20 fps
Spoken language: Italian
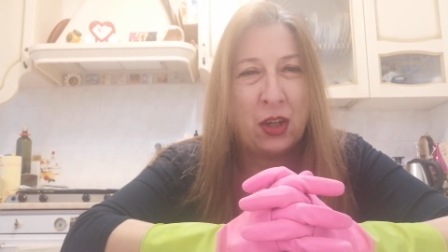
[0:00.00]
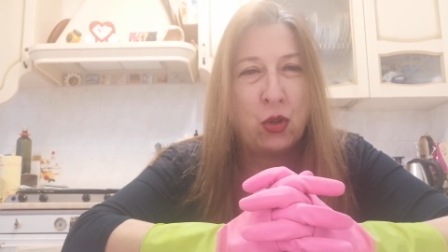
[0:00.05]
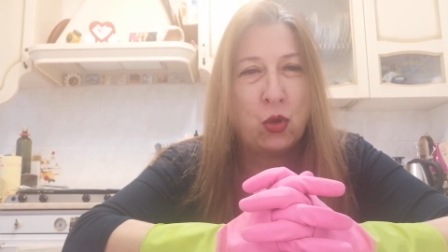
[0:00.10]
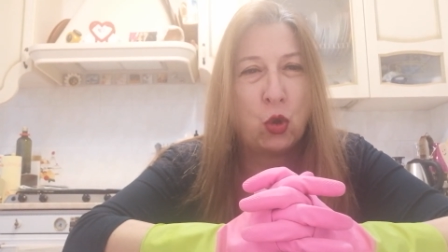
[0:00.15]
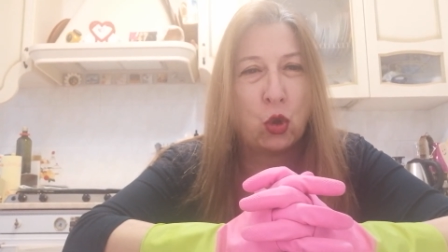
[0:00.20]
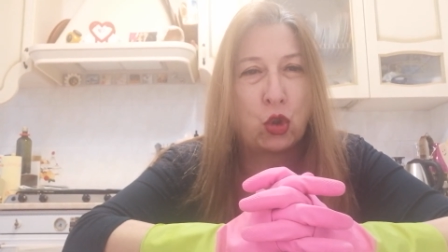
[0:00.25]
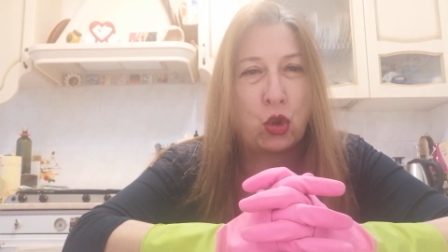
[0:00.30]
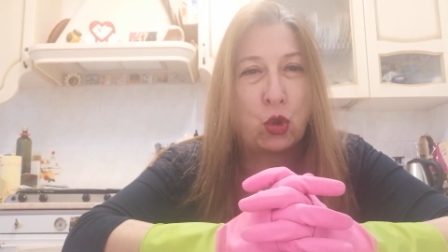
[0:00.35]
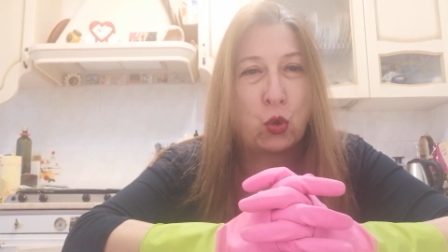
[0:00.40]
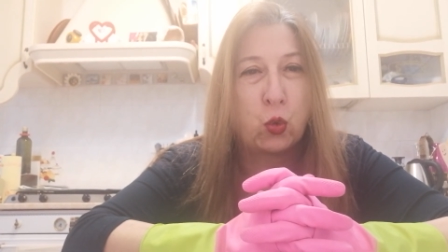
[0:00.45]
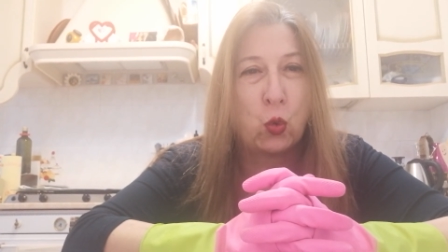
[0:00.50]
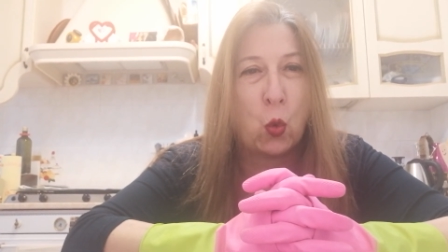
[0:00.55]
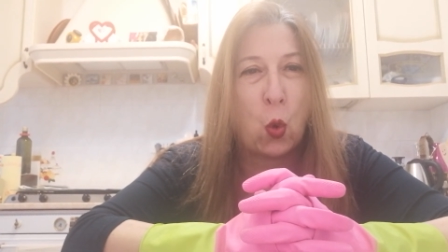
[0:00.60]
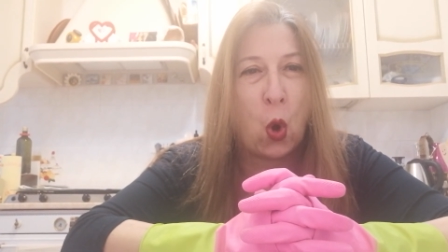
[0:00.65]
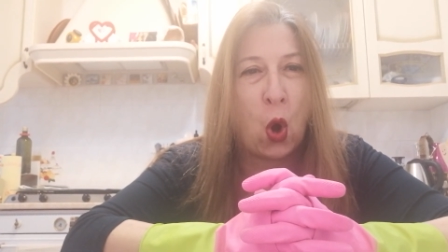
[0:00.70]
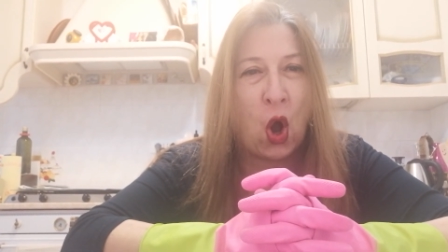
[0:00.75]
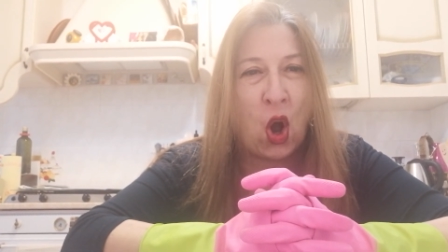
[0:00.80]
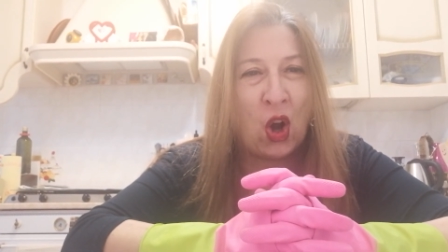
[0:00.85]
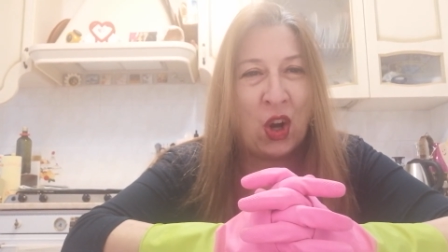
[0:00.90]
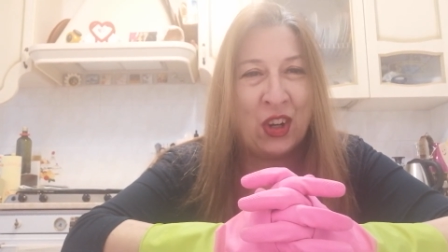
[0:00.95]

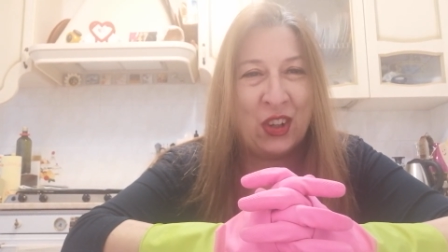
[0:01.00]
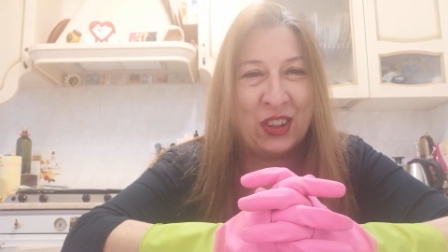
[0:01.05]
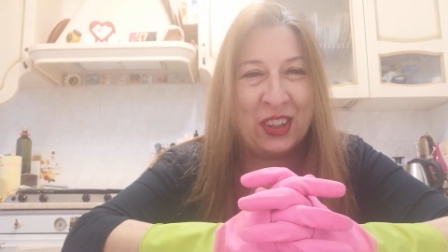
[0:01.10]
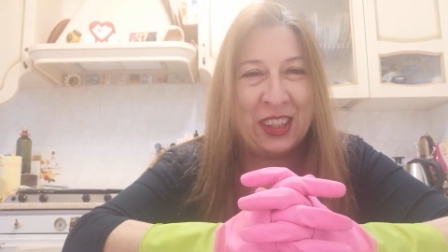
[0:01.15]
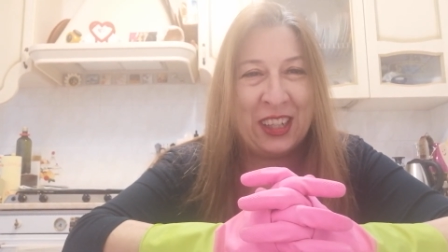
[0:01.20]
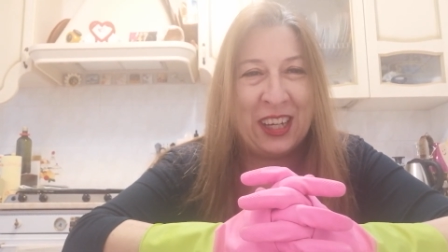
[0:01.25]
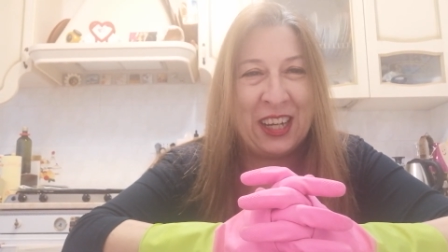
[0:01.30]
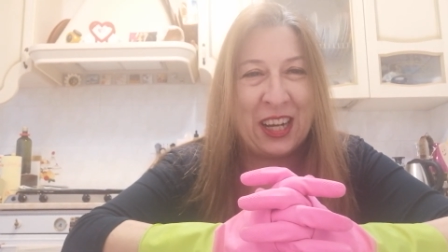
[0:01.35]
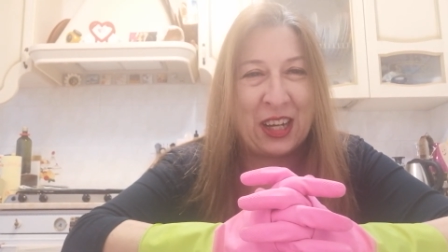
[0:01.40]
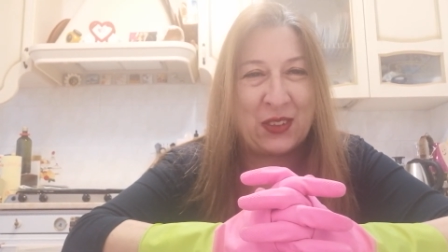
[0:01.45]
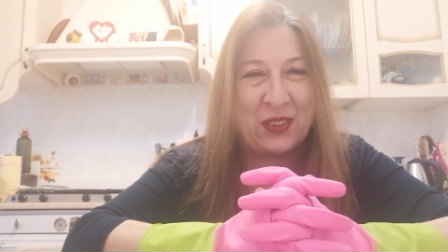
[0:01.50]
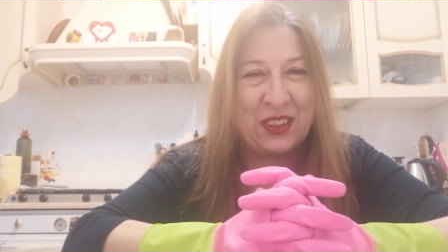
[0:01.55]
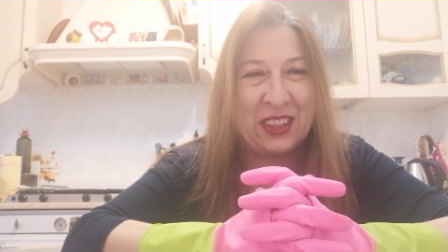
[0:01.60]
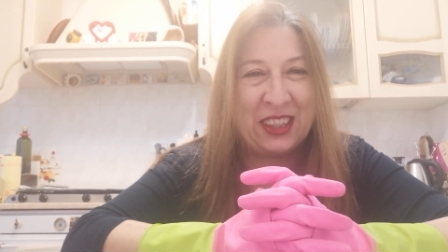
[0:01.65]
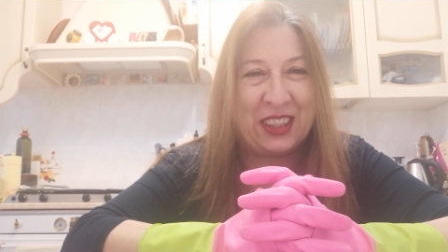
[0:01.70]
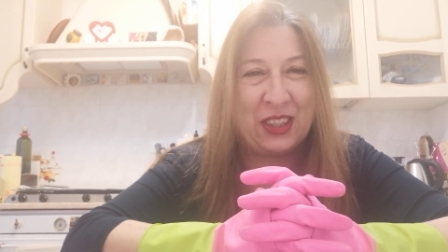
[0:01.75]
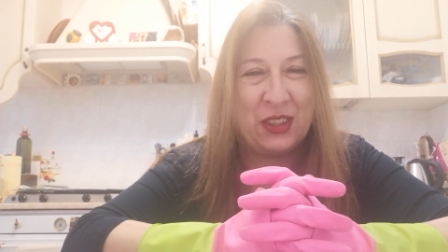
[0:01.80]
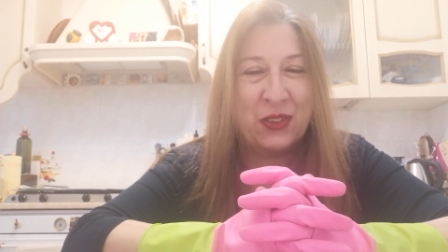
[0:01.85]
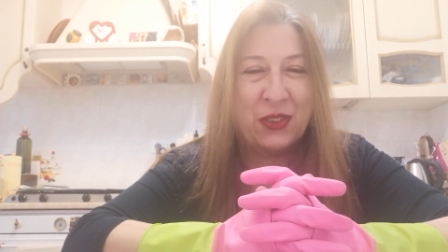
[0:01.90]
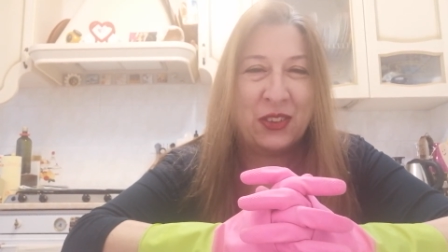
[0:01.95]
nocciuolo della
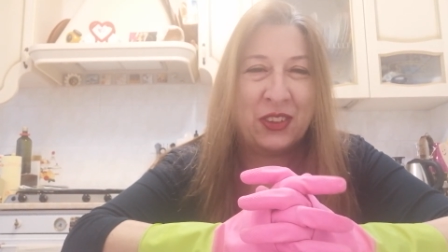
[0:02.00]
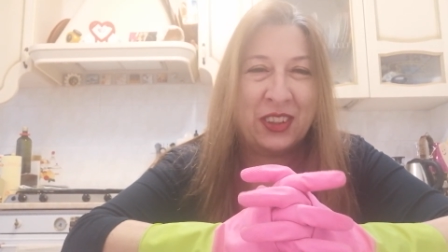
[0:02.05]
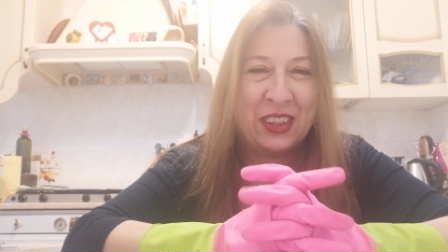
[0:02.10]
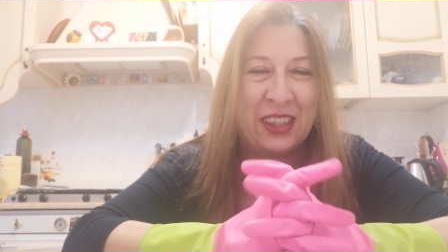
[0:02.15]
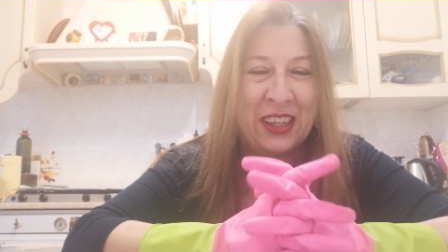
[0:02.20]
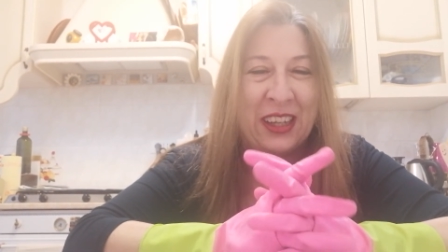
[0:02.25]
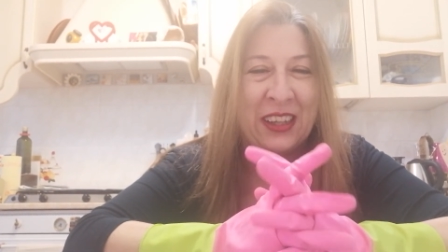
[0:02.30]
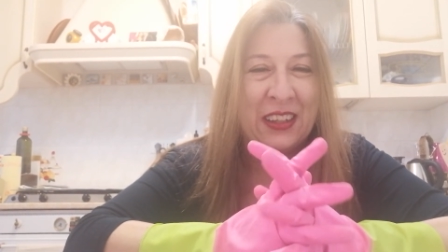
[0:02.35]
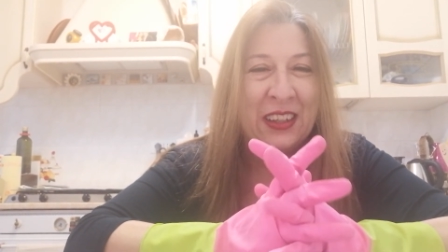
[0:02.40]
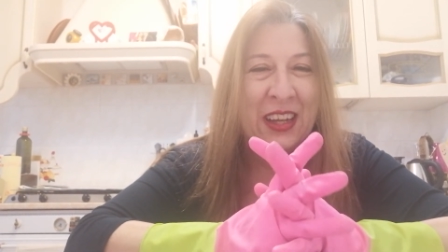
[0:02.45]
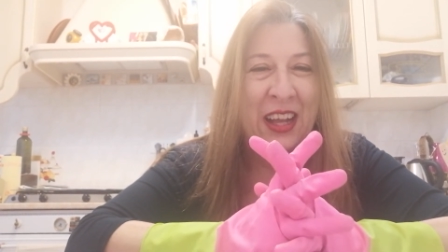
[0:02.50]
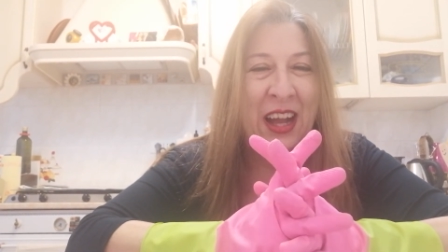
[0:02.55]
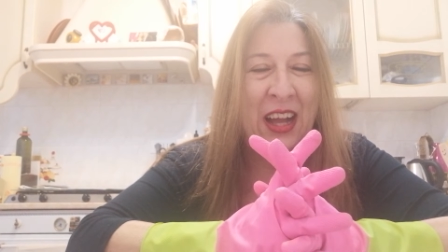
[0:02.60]
questione.